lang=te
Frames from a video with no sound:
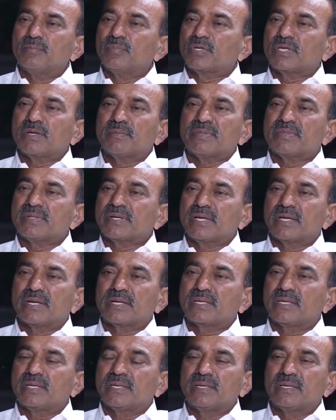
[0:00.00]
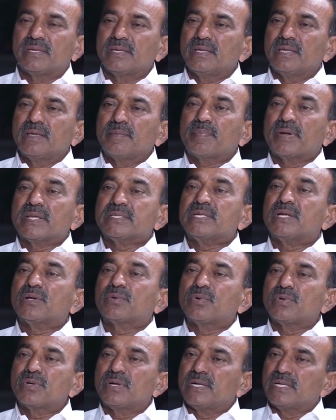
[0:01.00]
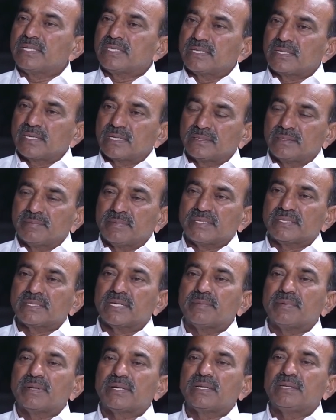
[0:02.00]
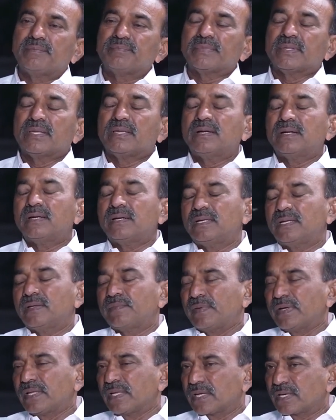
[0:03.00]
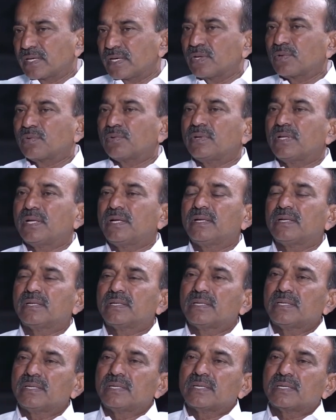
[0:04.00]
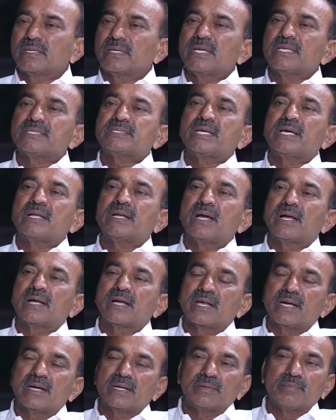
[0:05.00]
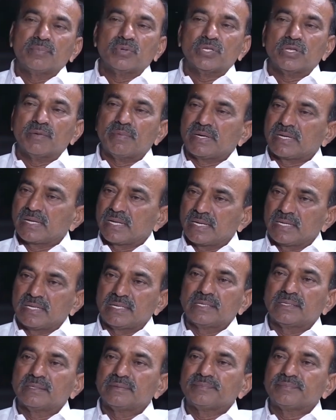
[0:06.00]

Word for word: ముఖ్యమంత్రి గారికి ప్రజల కోణం లేదని అర్థమైంది కాబట్టి డెఫినెట్గా ఇక్కడ కూడా కేసీఆర్ అహంకారాన్ని ఇబ్బంది పెట్టాలి